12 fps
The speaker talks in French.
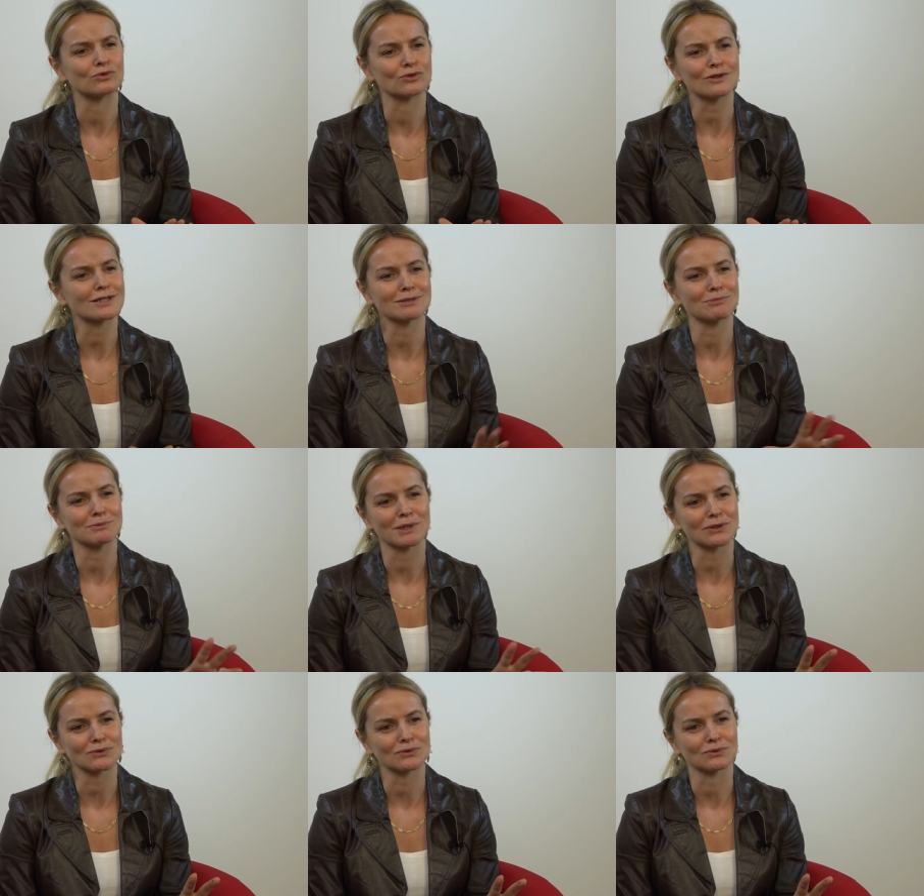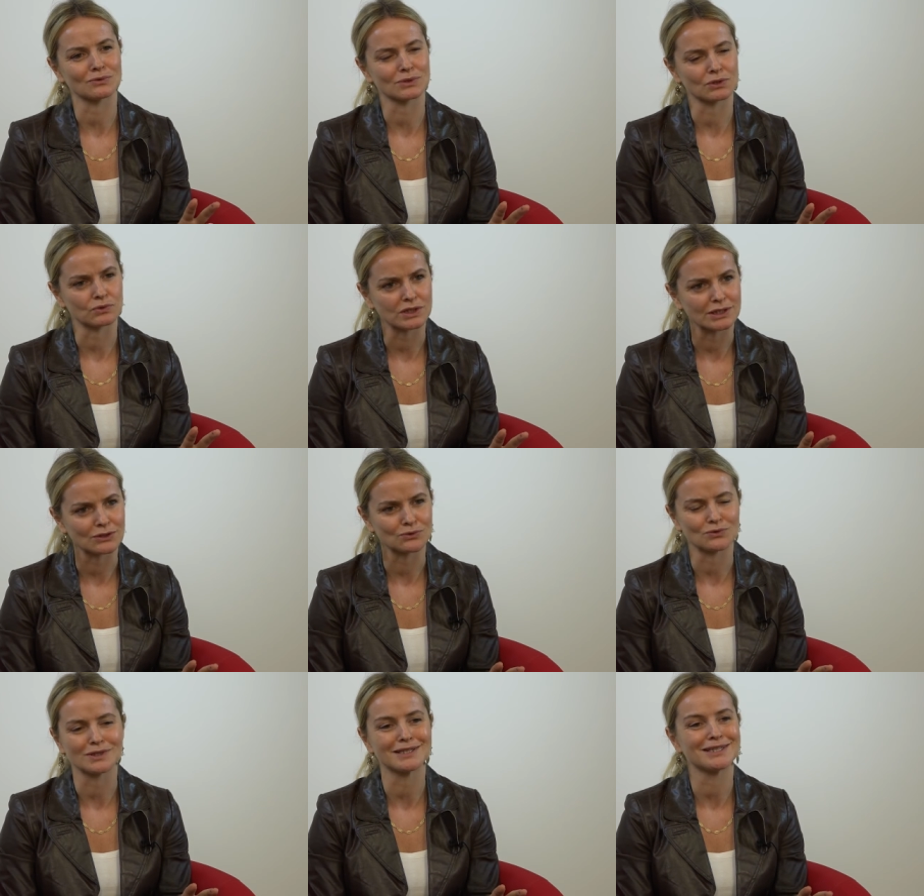seul, hein. c'est pas parce qu'on est aux
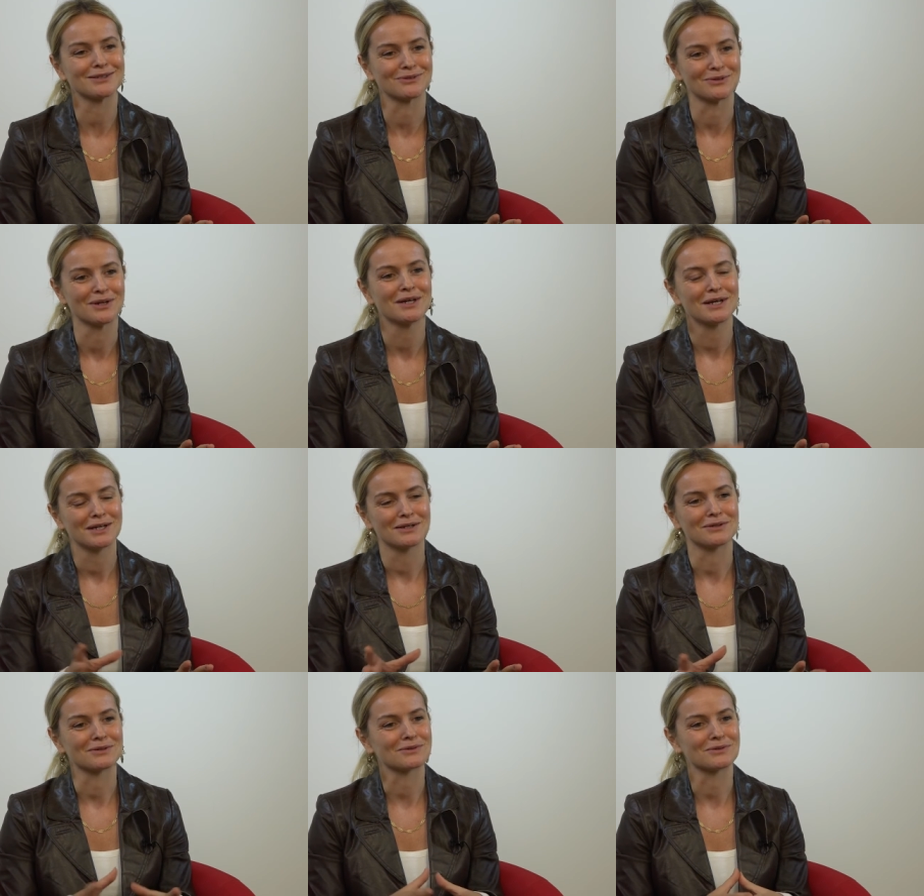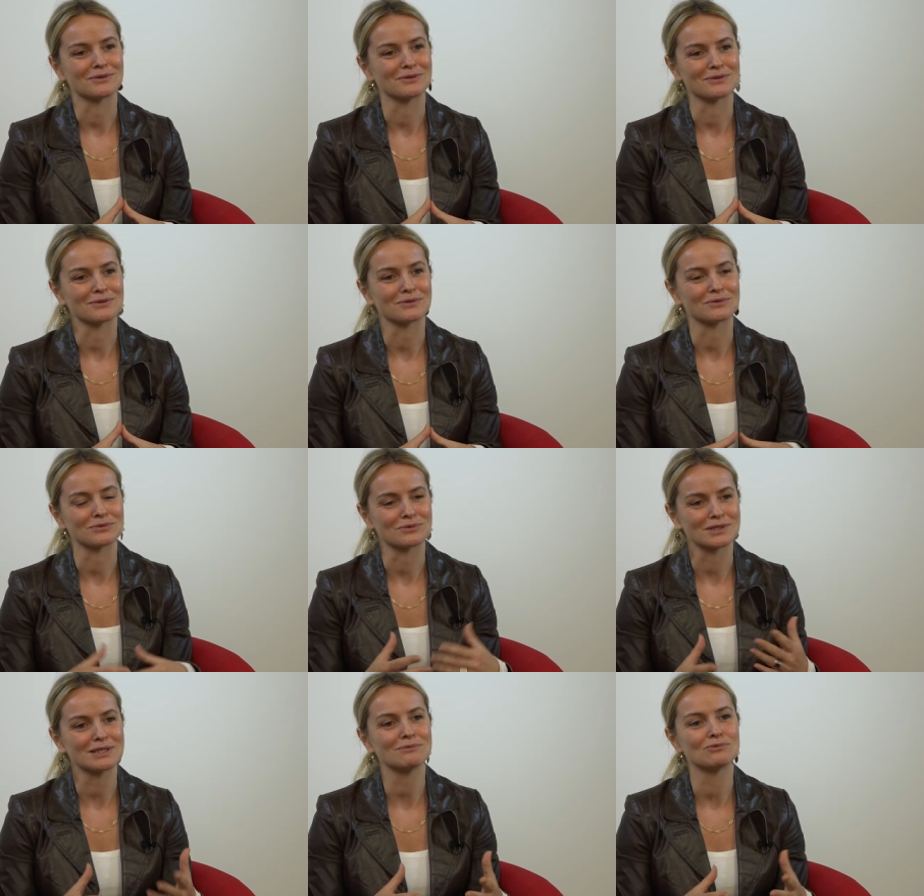États-Unis euh, euh, que, que, ce
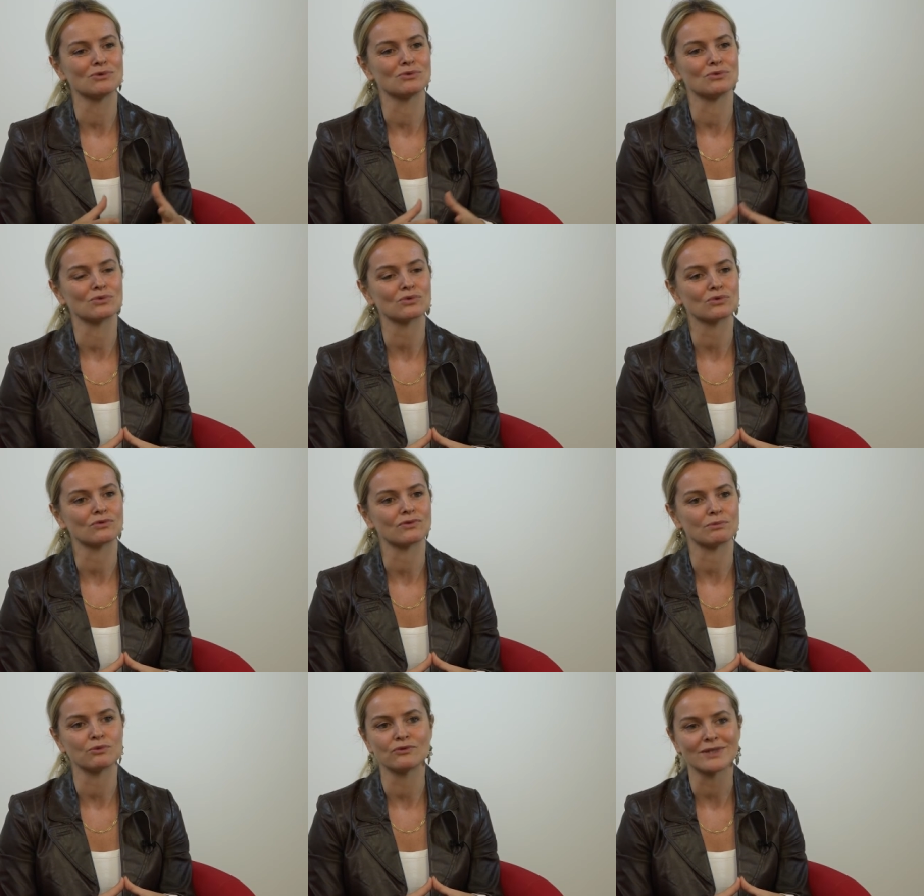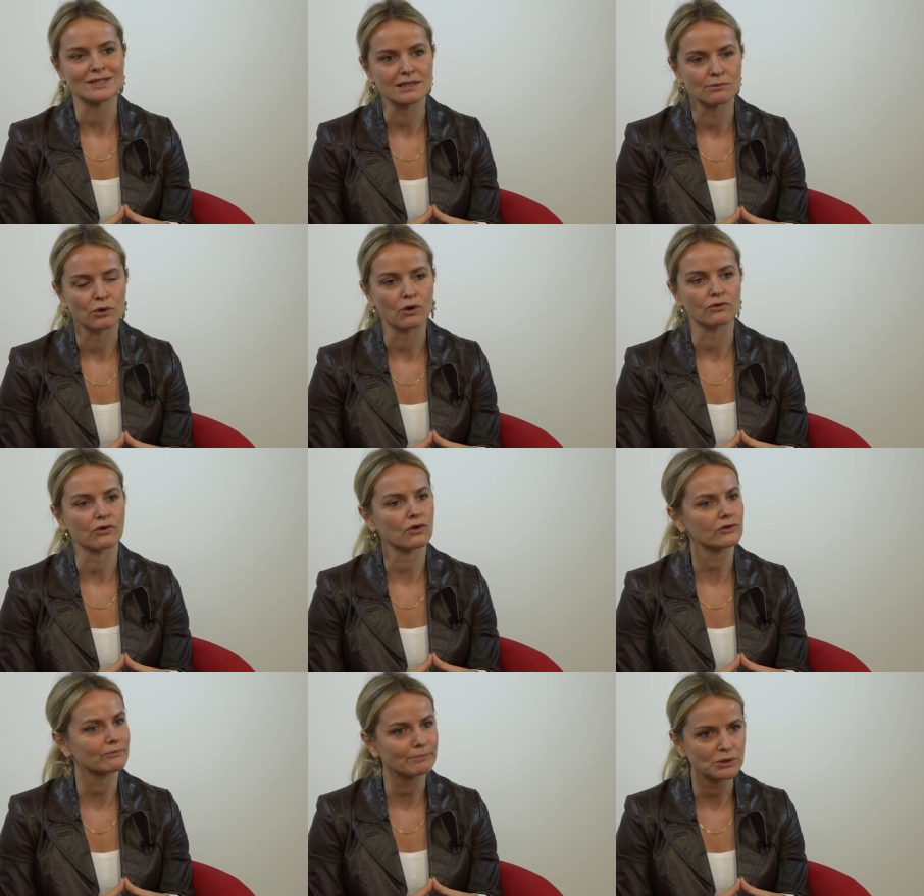type de, choses se fait plus facilement qu'en
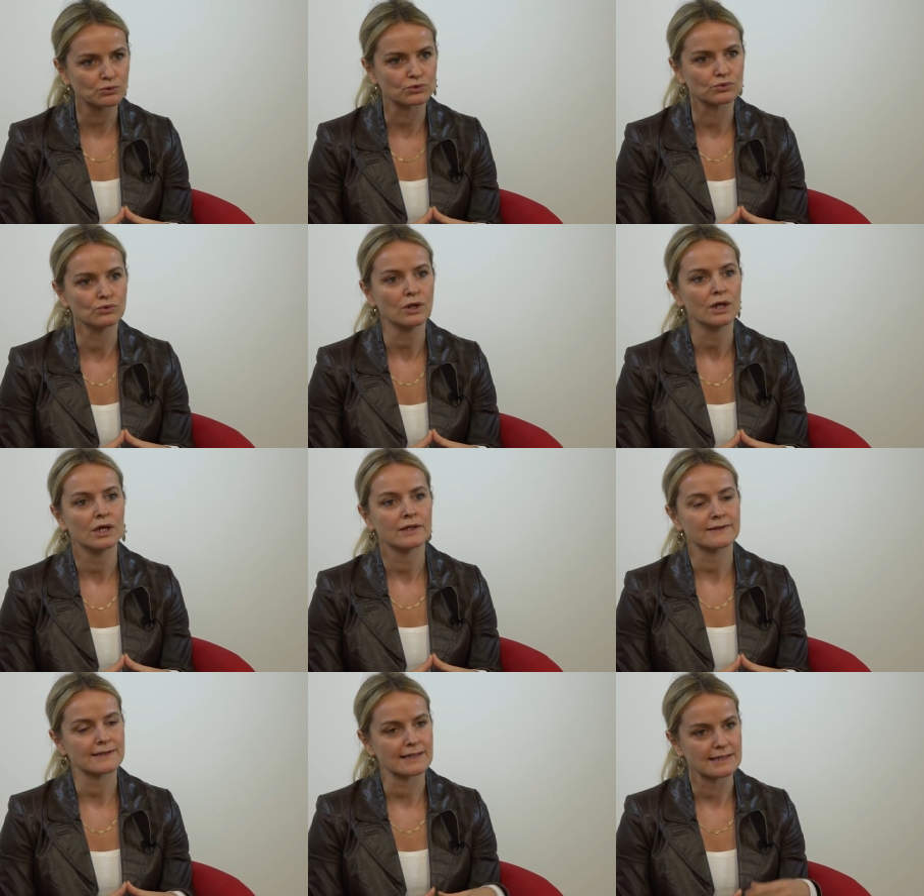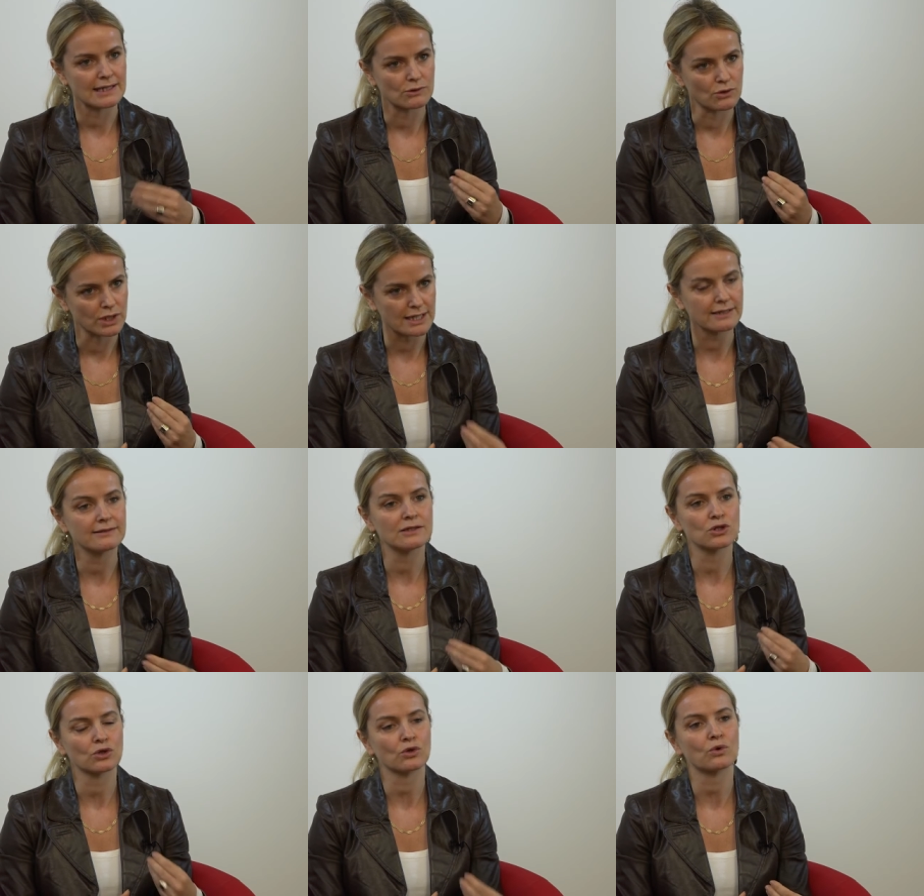France, pas du tout, c'est un dialogue
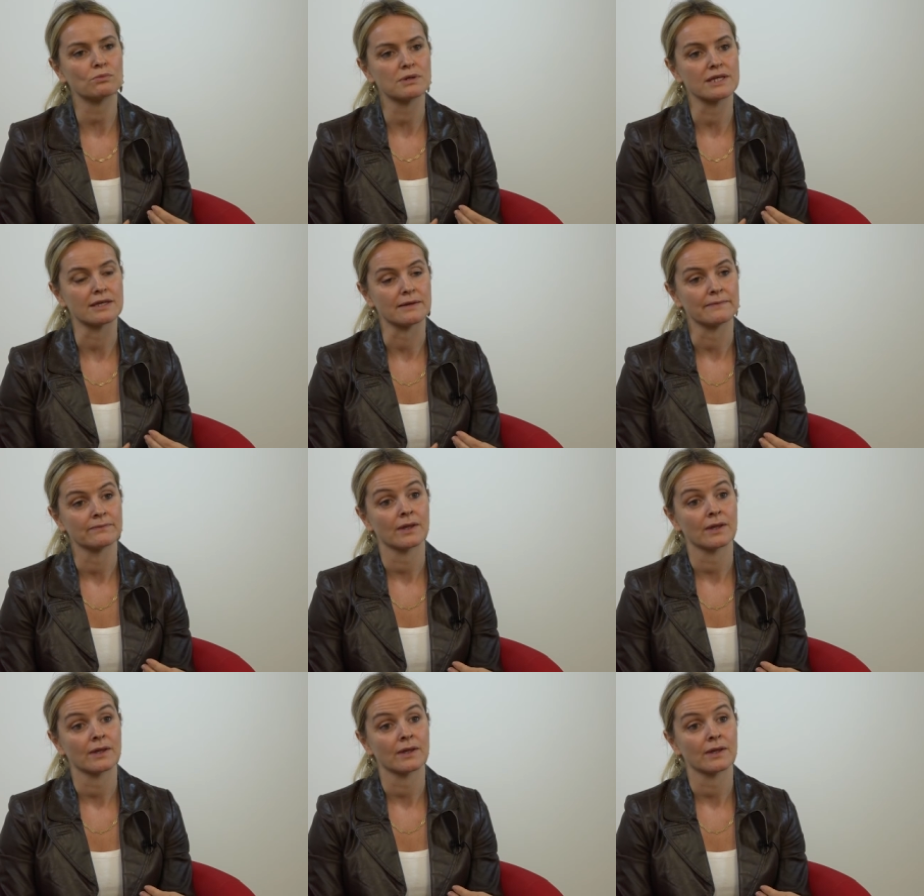exigeant, compliqué.